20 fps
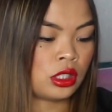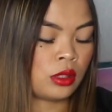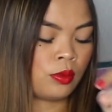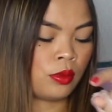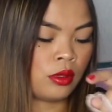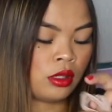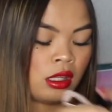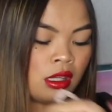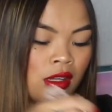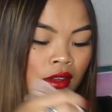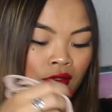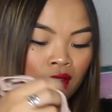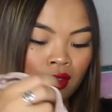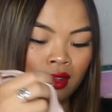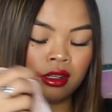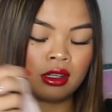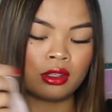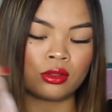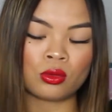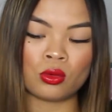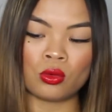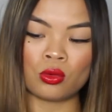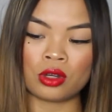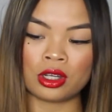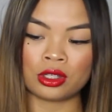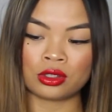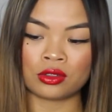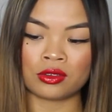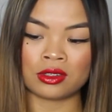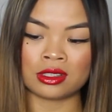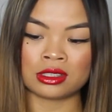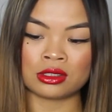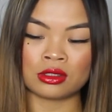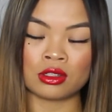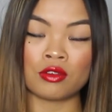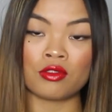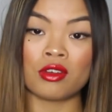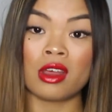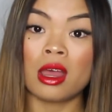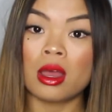je l'ai payé
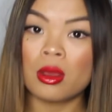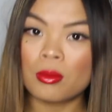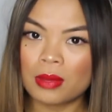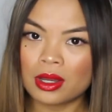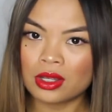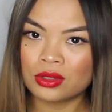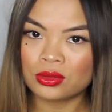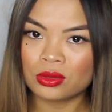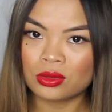24,99€. Pas